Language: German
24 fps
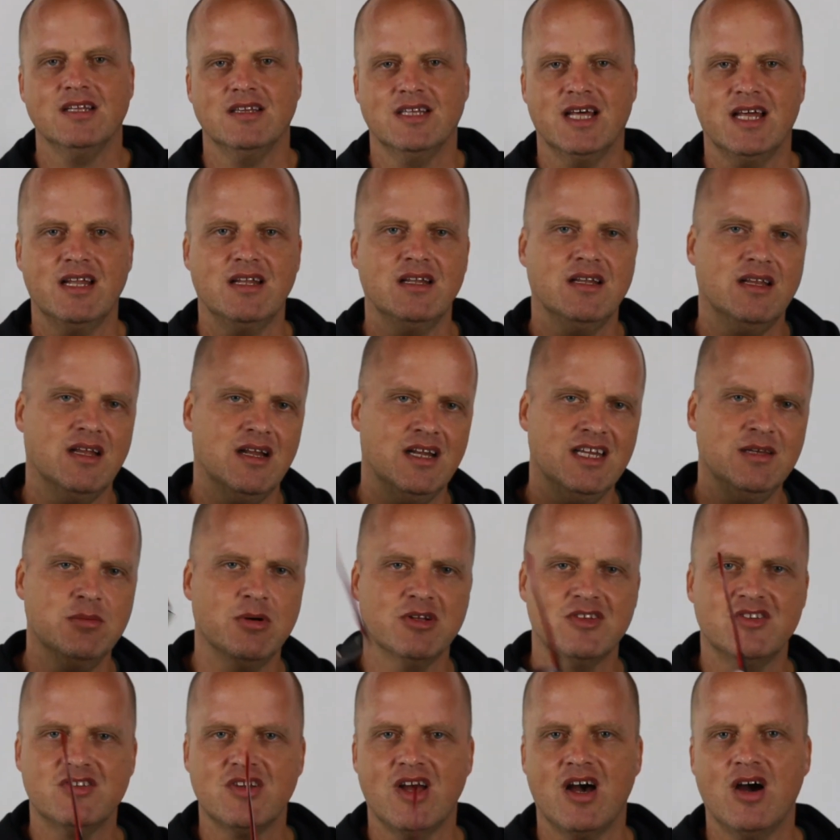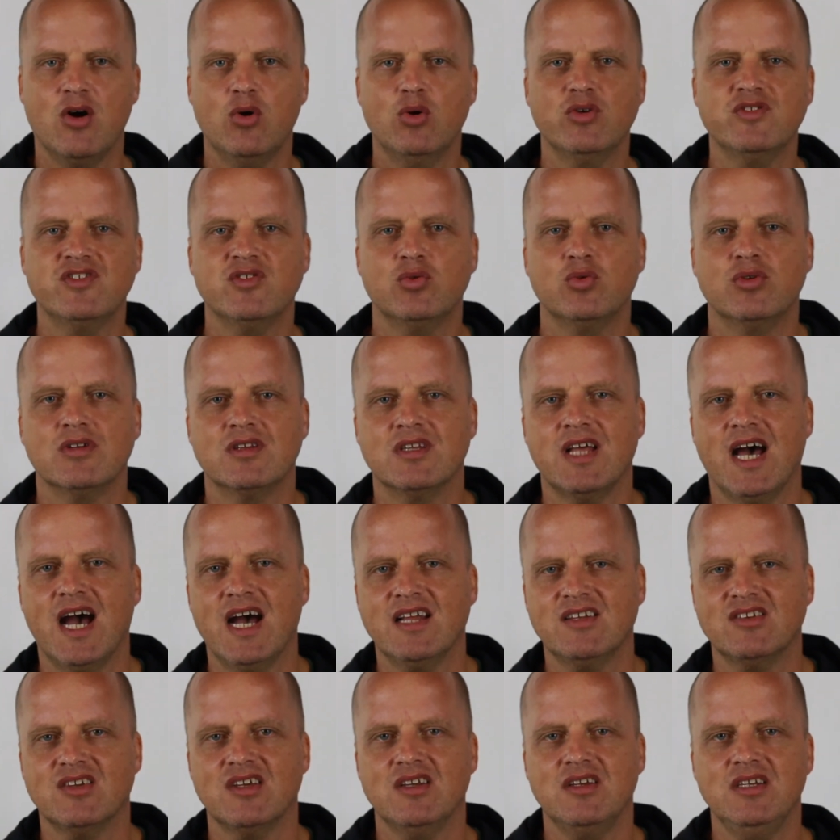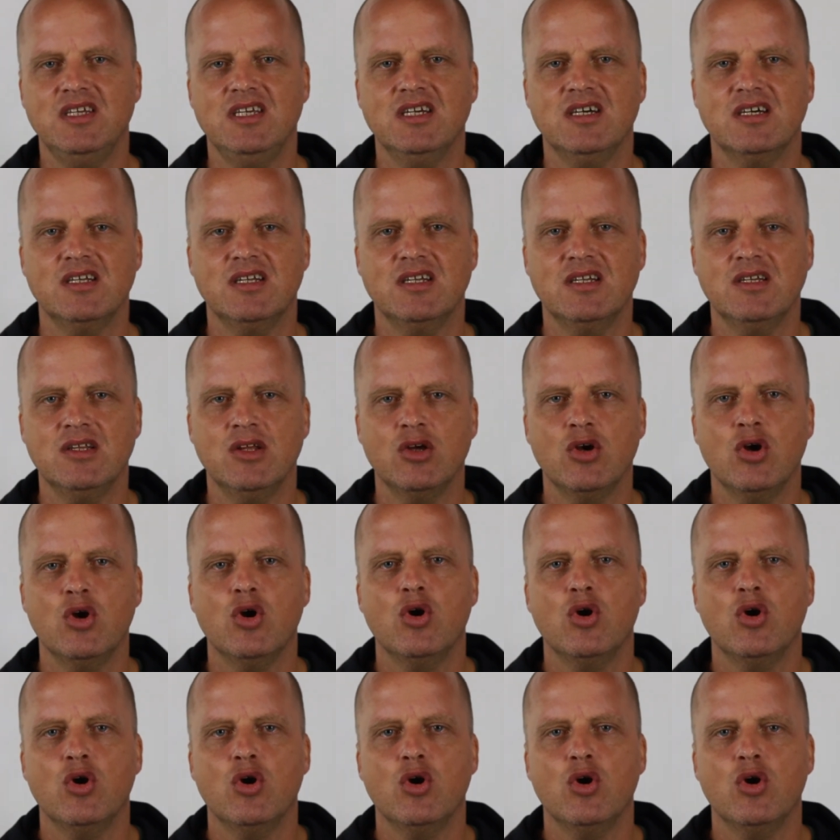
dann lieber zu Hause und nah trainieren